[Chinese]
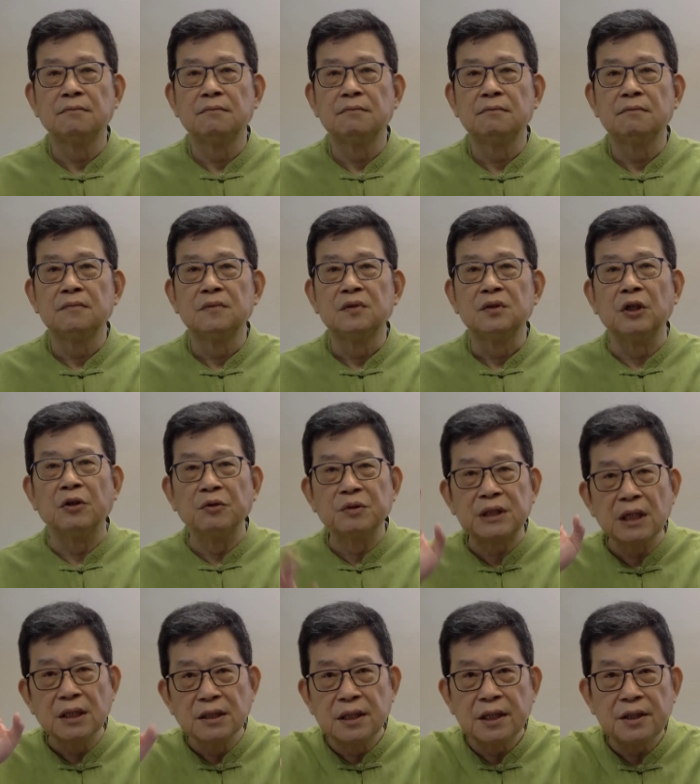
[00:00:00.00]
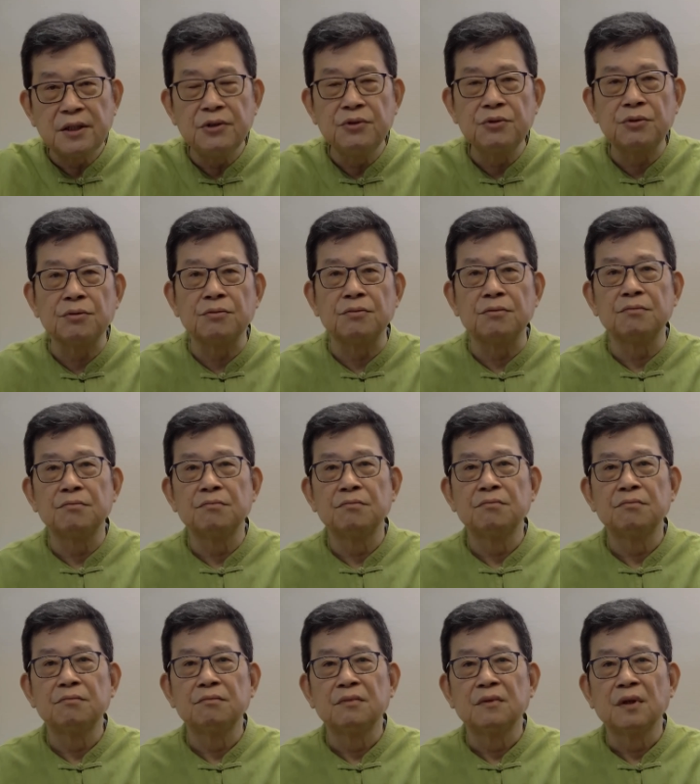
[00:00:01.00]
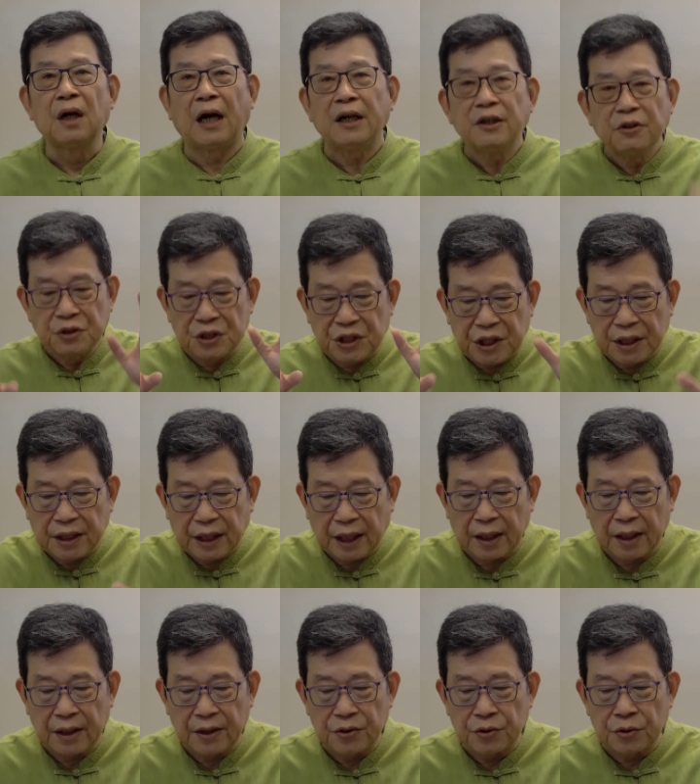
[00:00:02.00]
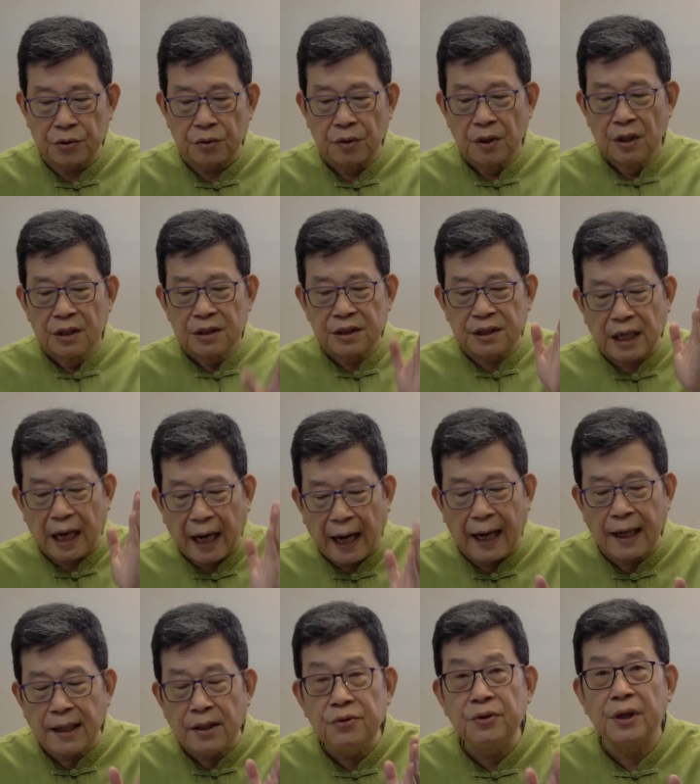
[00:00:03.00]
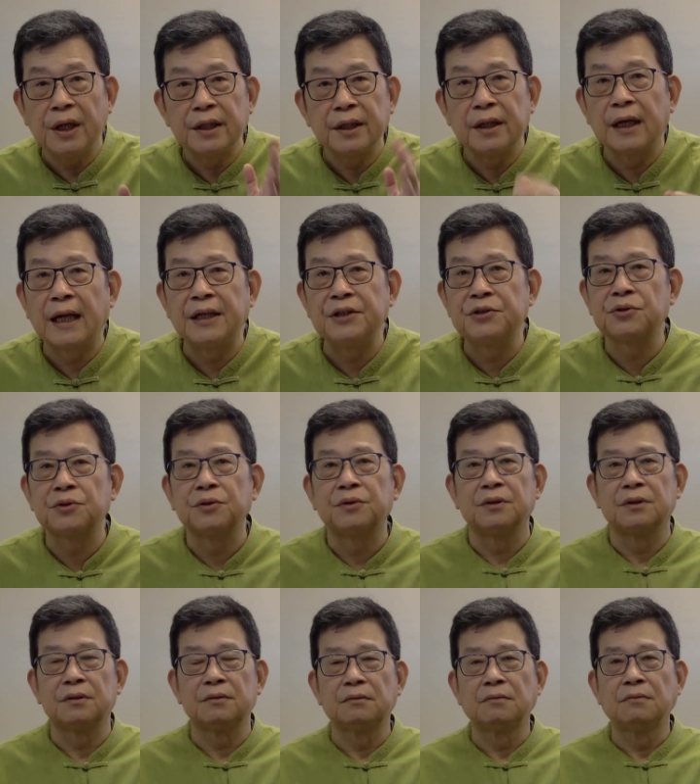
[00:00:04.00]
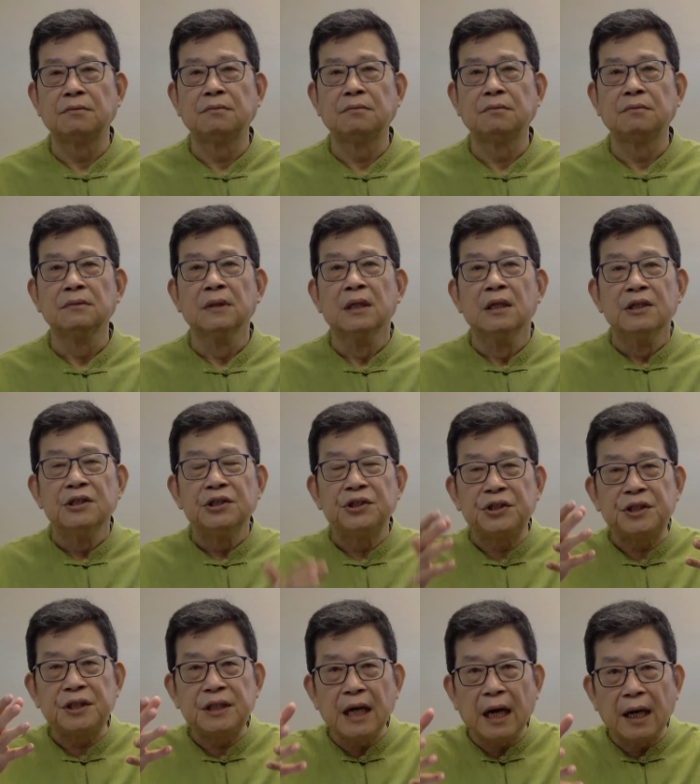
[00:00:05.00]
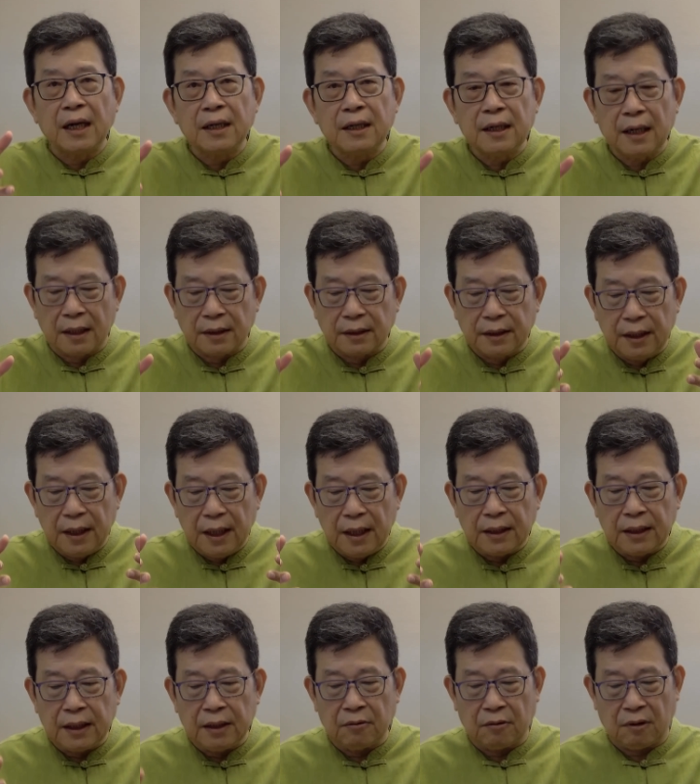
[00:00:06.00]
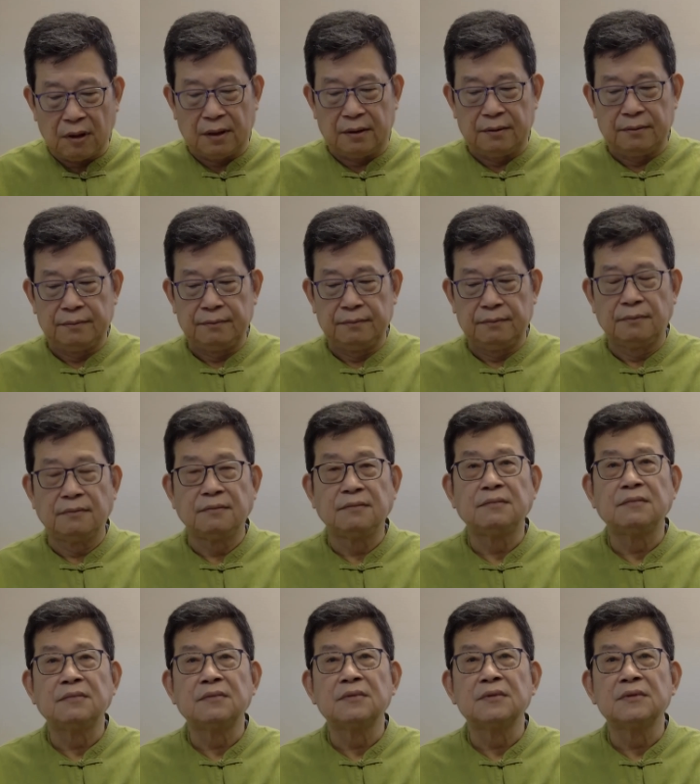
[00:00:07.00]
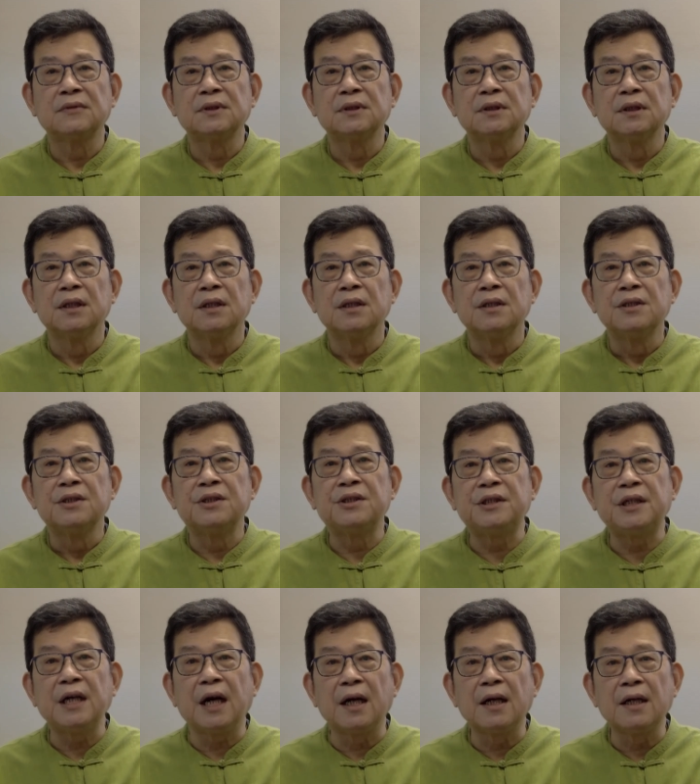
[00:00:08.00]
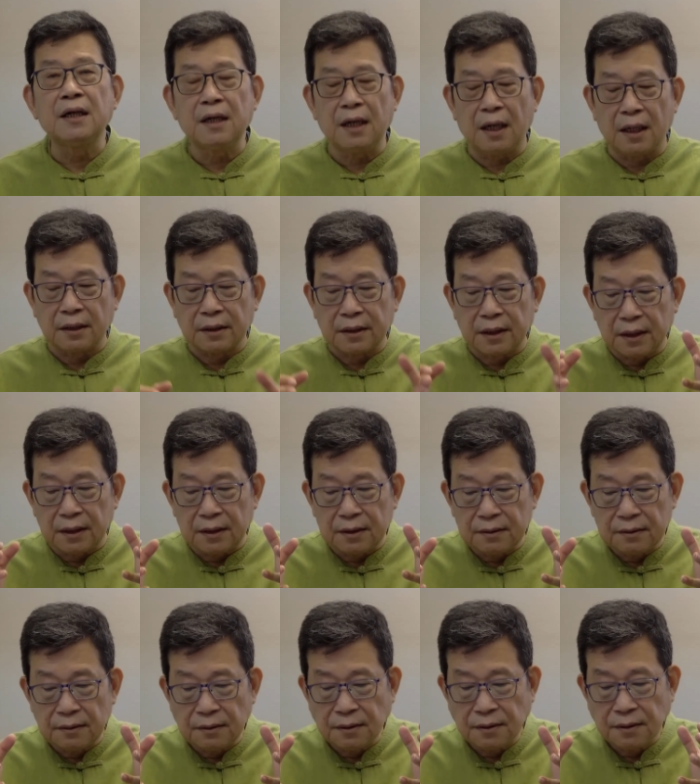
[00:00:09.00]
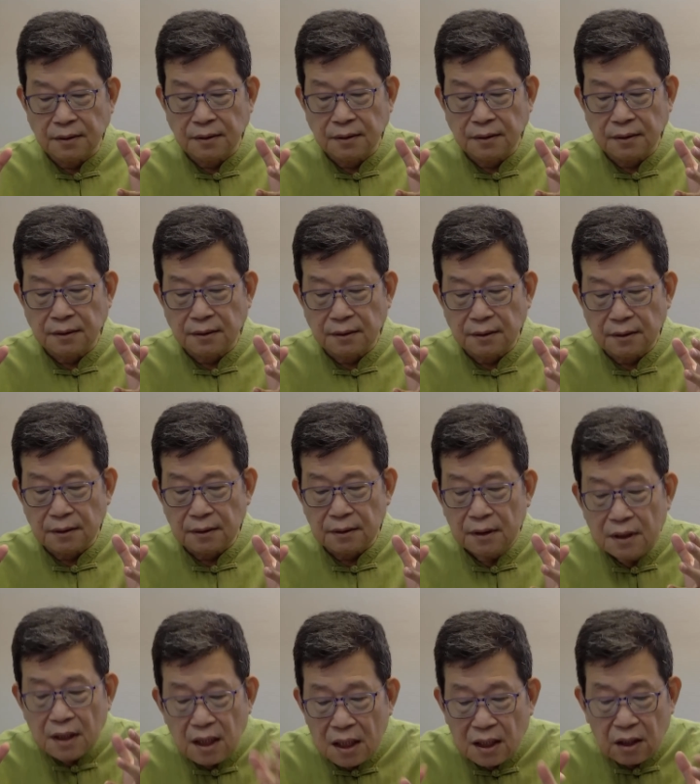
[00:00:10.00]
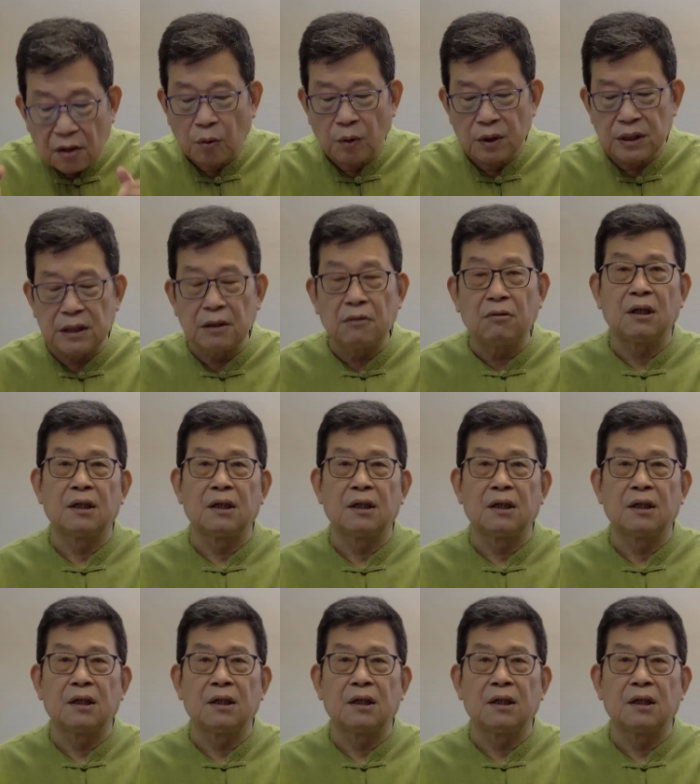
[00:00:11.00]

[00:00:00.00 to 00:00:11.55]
有政策因素，还有其他的因素。长远的来说，香港的内地化，香港的逆国际化，